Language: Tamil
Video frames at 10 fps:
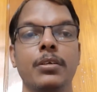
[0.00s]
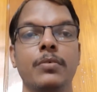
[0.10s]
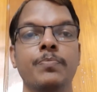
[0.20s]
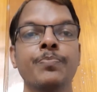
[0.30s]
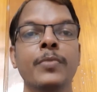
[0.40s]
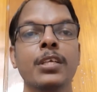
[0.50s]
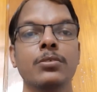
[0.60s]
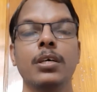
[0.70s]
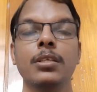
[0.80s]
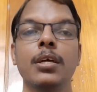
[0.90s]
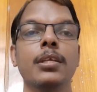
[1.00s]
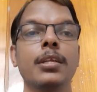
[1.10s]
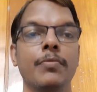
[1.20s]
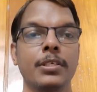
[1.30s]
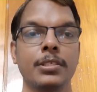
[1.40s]
இருக்கும் ஸோ அதனால
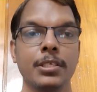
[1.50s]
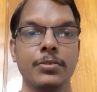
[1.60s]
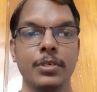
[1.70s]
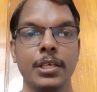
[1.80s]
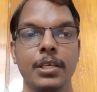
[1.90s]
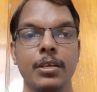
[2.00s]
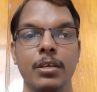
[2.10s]
தான் நான் ஃபஸ்ட்டே சொன்னேன்